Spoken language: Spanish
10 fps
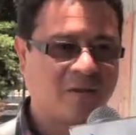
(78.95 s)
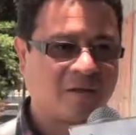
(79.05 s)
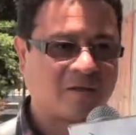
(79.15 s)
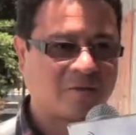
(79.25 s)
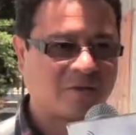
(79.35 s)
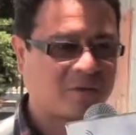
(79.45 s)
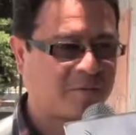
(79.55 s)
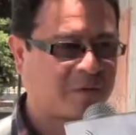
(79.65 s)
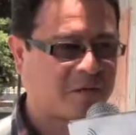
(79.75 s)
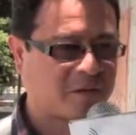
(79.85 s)
el servicio
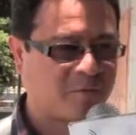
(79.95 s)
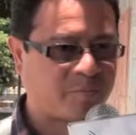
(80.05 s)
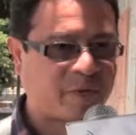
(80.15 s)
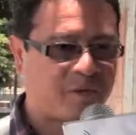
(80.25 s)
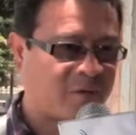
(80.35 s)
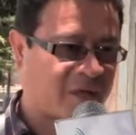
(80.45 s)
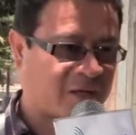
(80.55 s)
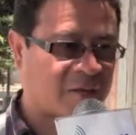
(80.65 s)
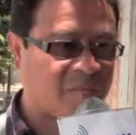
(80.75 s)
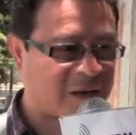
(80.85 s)
alimentario, pero
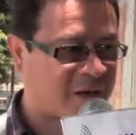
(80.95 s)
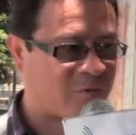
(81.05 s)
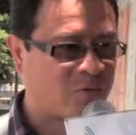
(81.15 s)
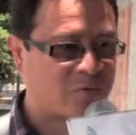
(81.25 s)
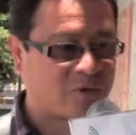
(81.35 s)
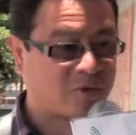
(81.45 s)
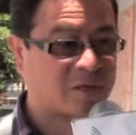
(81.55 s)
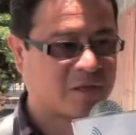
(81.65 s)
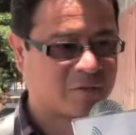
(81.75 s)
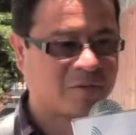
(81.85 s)
en el marco de los
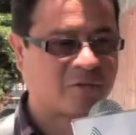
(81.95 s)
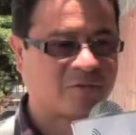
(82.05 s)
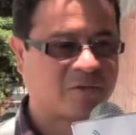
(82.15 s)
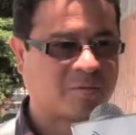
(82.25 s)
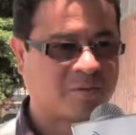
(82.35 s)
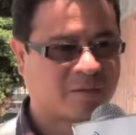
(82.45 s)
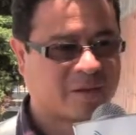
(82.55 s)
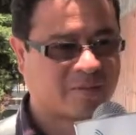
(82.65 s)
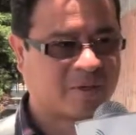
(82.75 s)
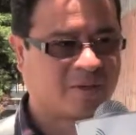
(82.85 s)
lineamientos del
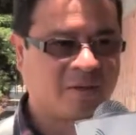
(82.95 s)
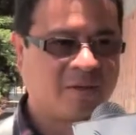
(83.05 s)
programa.